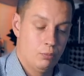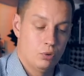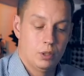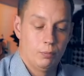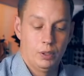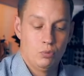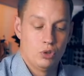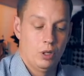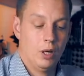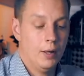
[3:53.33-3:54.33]
просто потому
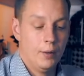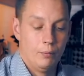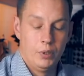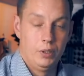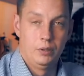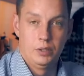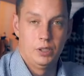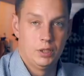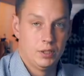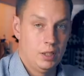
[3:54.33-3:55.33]
что мы
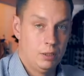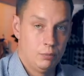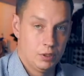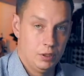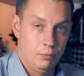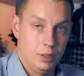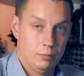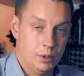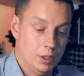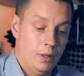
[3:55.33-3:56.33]
здесь дизайном не
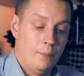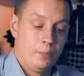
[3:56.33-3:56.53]
занимаемся.